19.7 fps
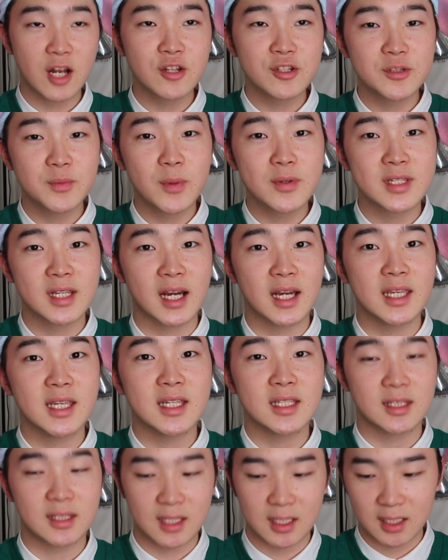ロシッポゼがい
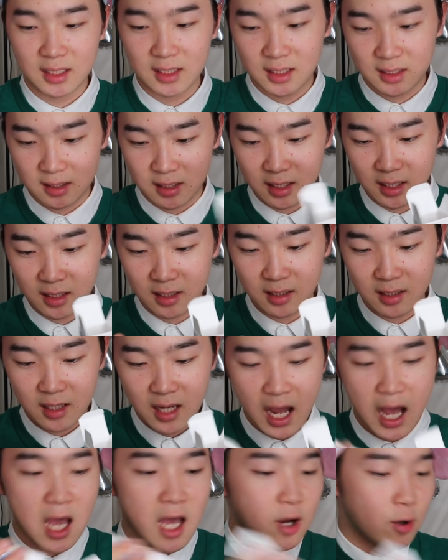いって来てて、
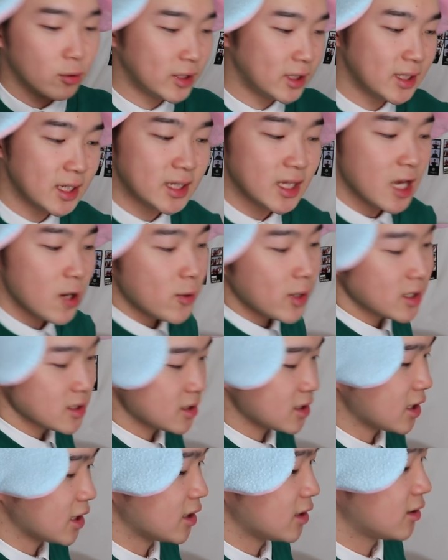値段はですね、